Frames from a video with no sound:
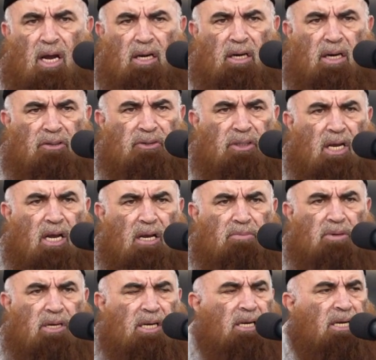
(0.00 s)
عن
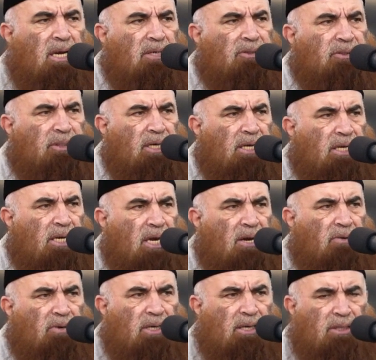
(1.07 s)
أصحاب
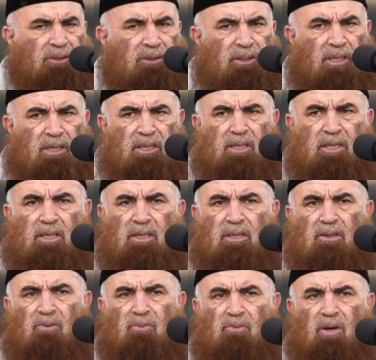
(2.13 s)
السيئة وهي الشرك
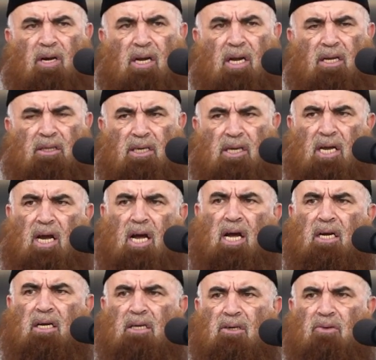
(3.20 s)

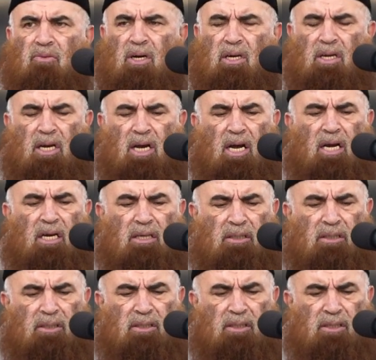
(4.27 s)
والخطيئة وهي
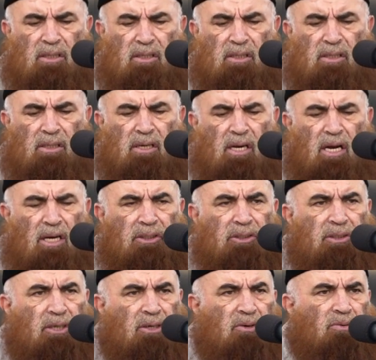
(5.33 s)

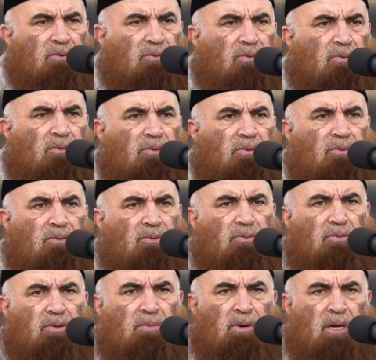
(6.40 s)
الشرك
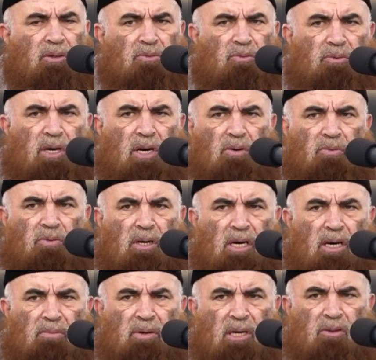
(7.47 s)
وما دونه
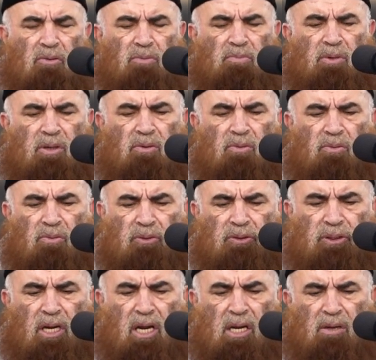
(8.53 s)
إن لم يتب منه
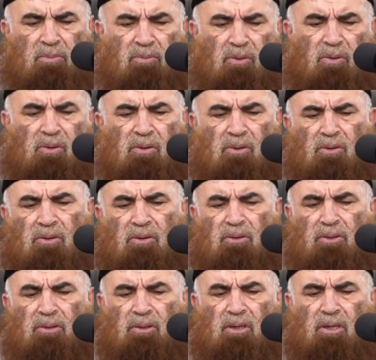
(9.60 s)
صاحبه
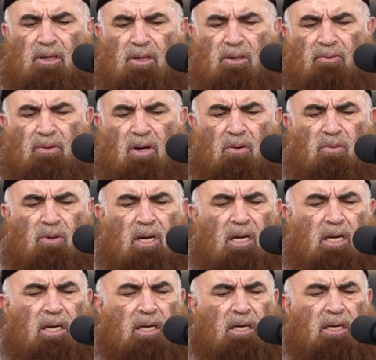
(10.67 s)

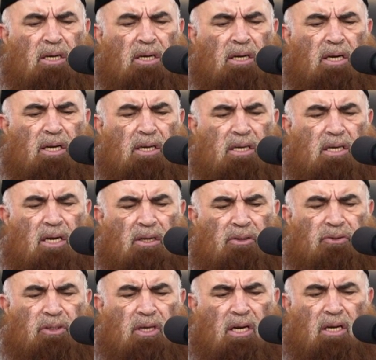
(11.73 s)
فأولئك
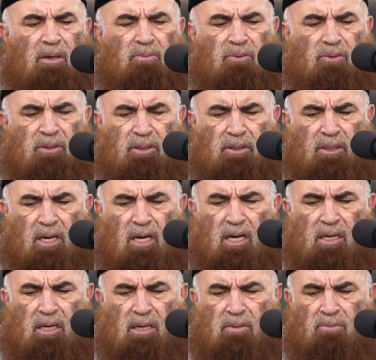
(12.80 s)
أصحاب
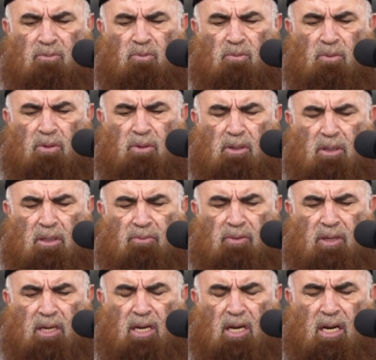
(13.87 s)
النار هم
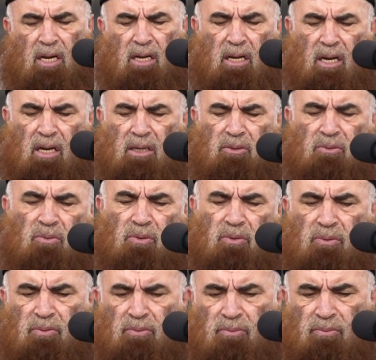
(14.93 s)
فيها خالدون